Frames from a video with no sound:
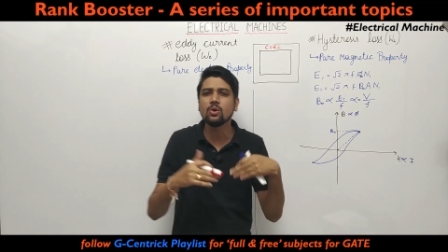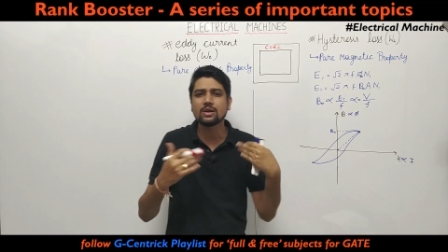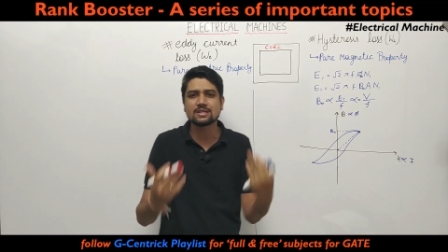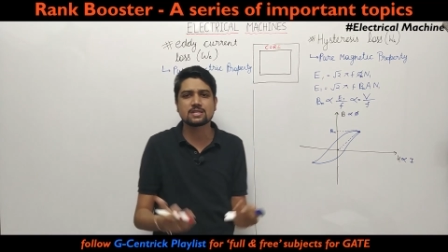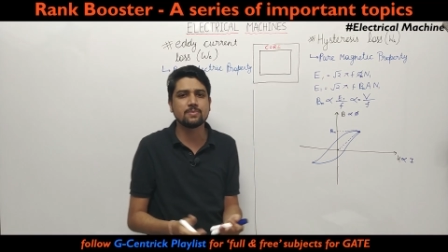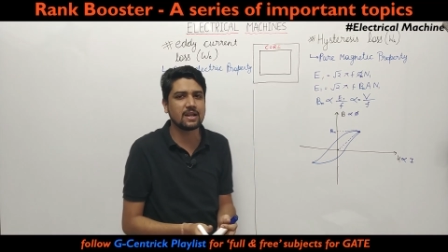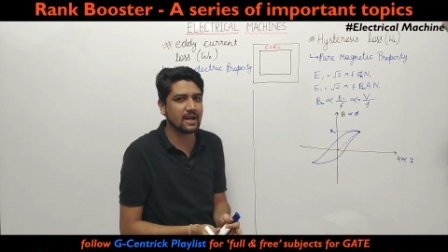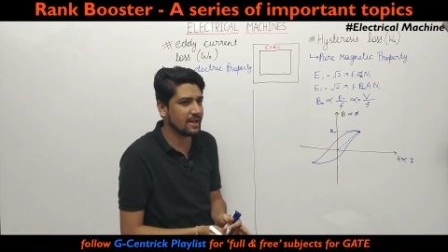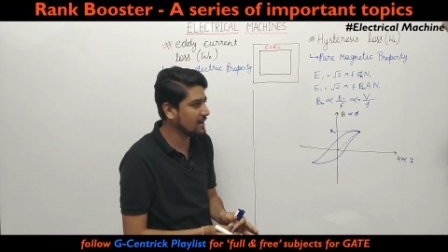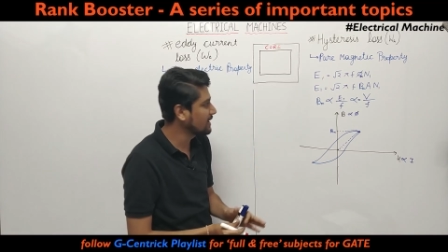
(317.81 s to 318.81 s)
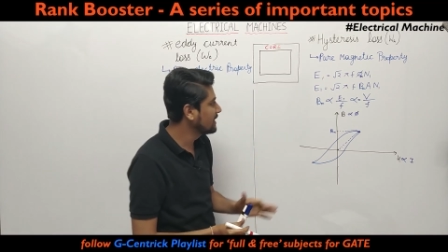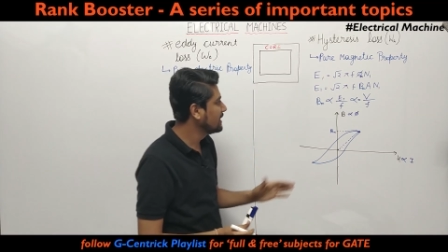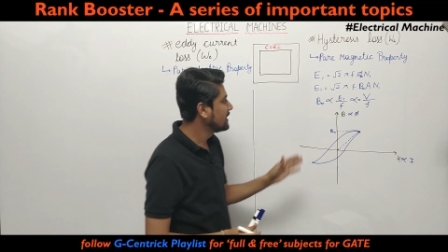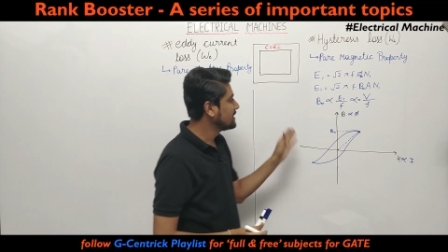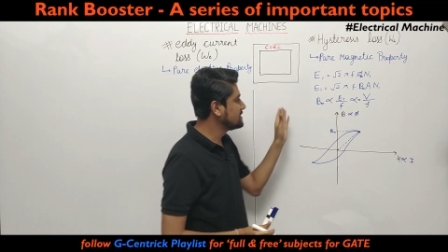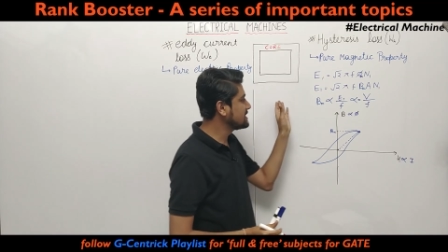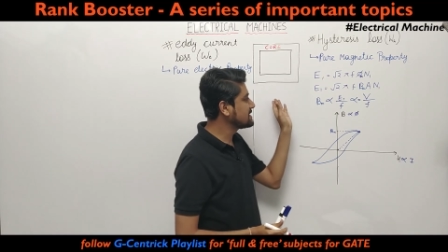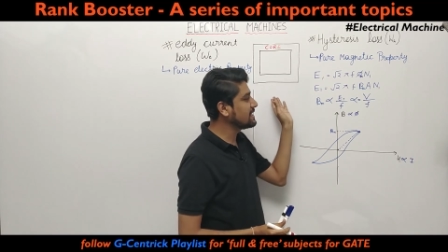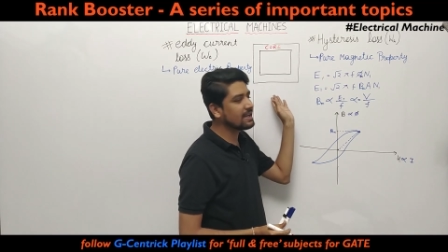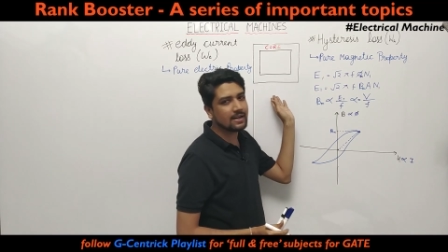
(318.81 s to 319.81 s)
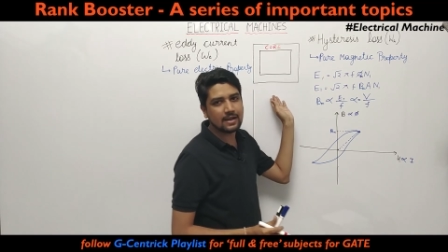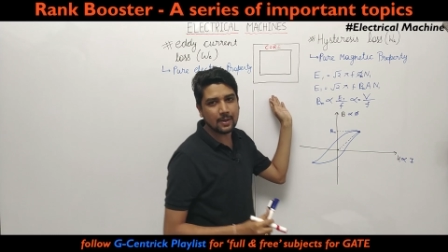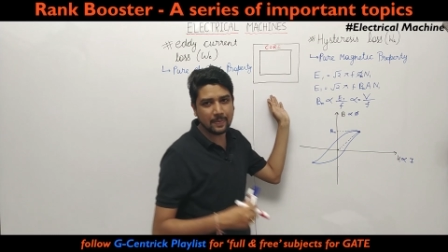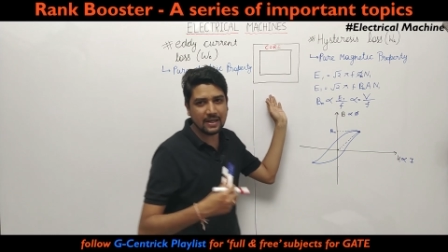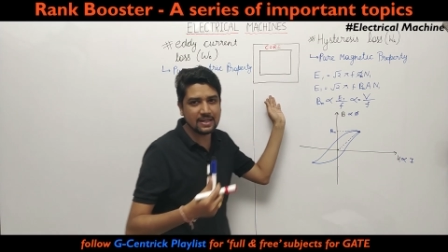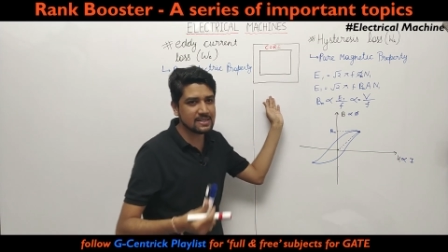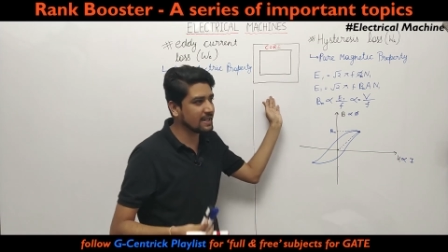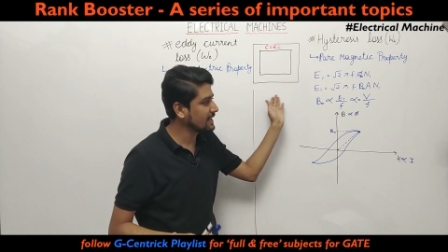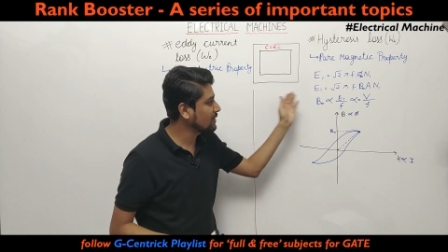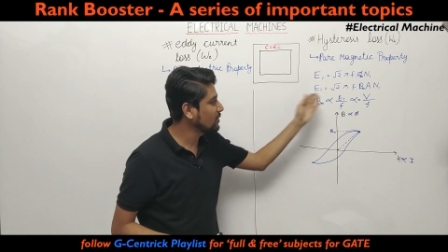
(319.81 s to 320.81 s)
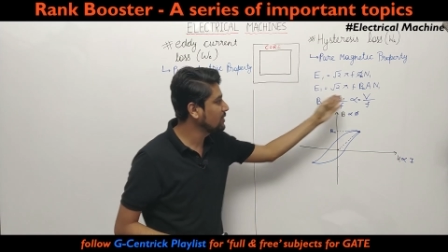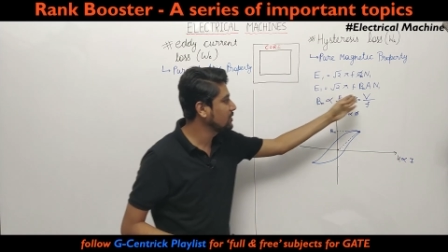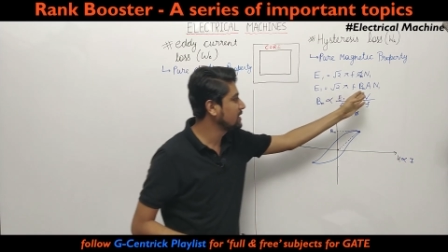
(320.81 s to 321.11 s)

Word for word: और कस्टमर आया जिसने घर पे ले जाके कोई